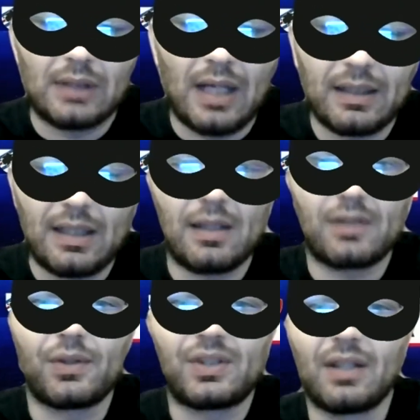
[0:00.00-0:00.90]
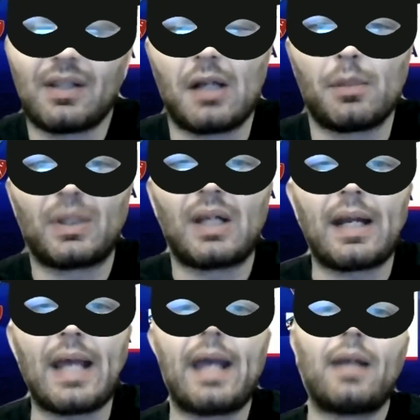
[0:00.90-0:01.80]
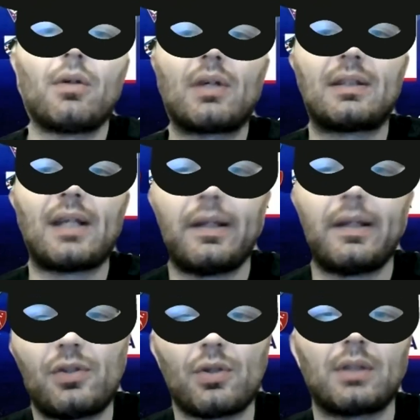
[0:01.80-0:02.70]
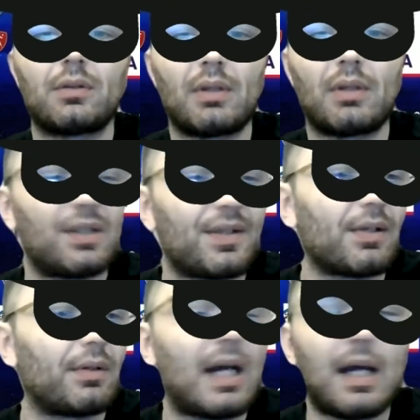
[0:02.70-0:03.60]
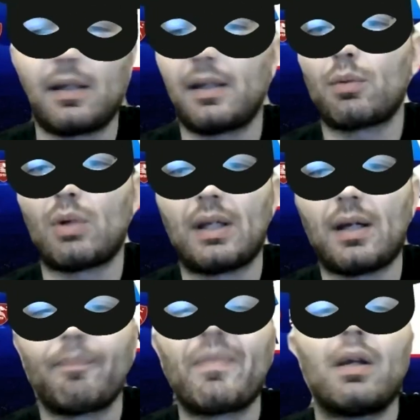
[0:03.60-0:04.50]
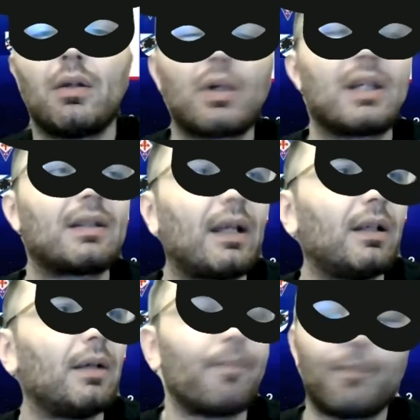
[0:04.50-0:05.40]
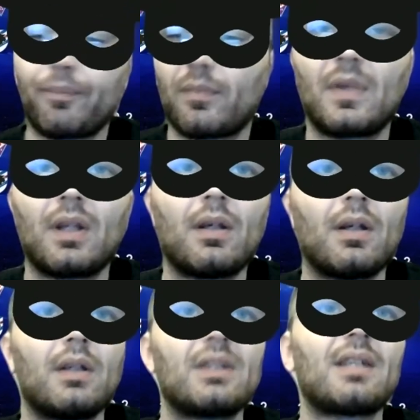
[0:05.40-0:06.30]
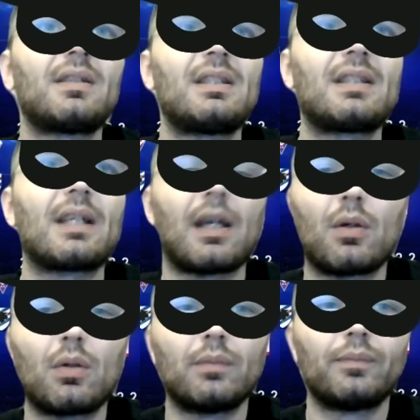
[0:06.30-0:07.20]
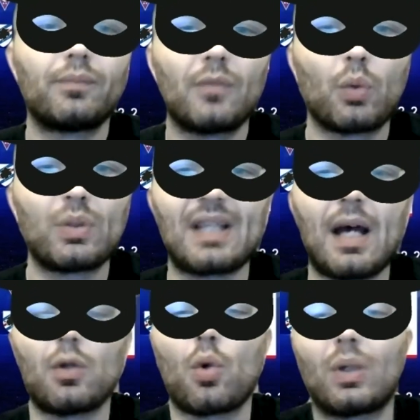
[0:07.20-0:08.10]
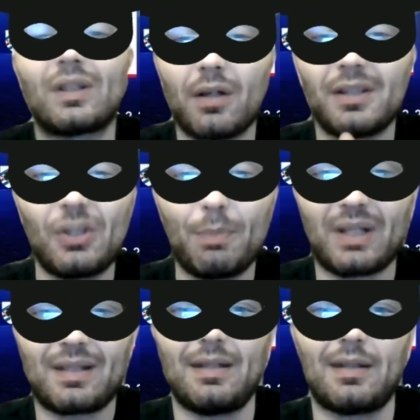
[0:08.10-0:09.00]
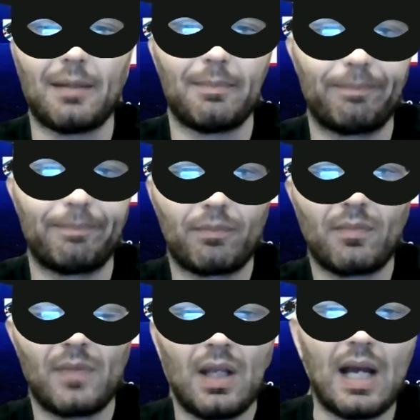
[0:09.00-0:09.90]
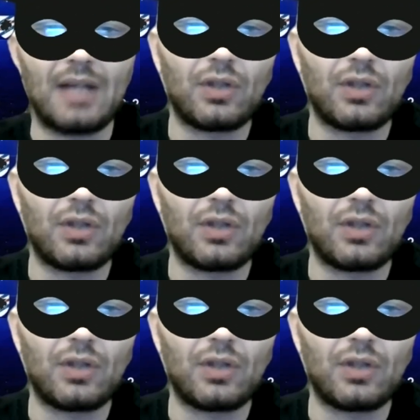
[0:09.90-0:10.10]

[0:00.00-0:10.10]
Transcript: anche adesso si sente tanto parlare, eh, Locatelli, giocatore eccezionale, qua là. Locatelli, statistiche, quest'anno 14 partite, ha